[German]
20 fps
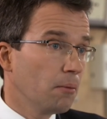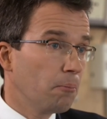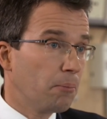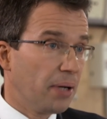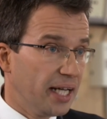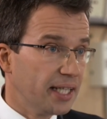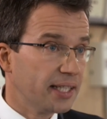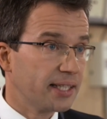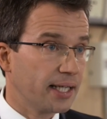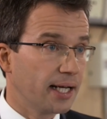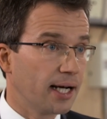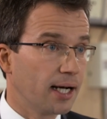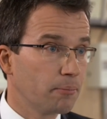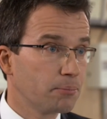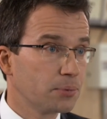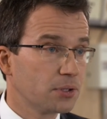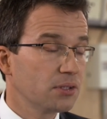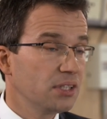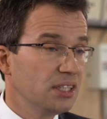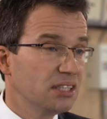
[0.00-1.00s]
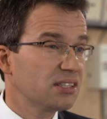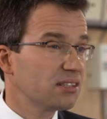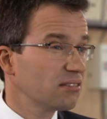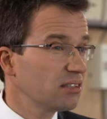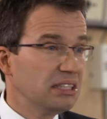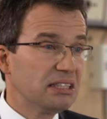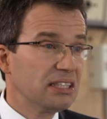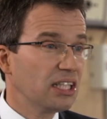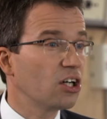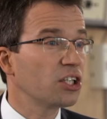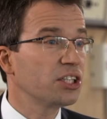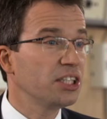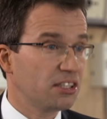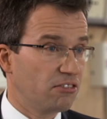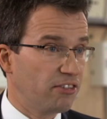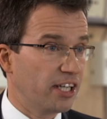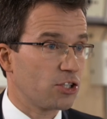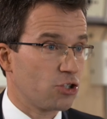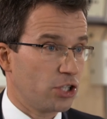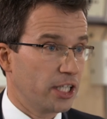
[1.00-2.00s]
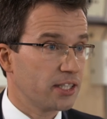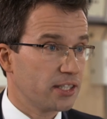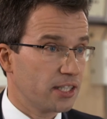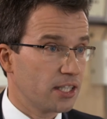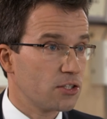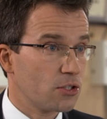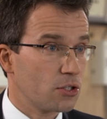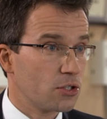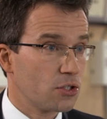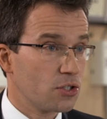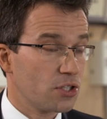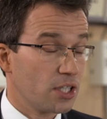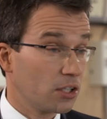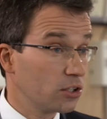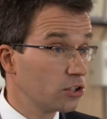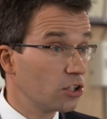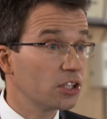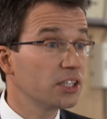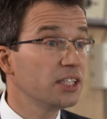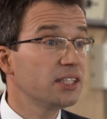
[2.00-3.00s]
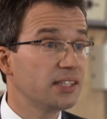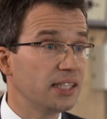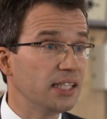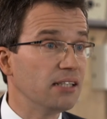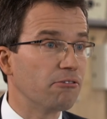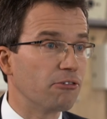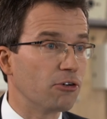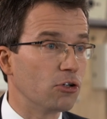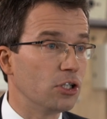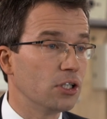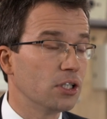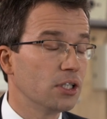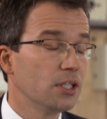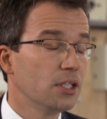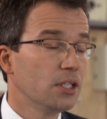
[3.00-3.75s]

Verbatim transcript: Pech gehabt, ist, ist auch nicht wertschätzend sozusagen und auch nicht sinnvoll.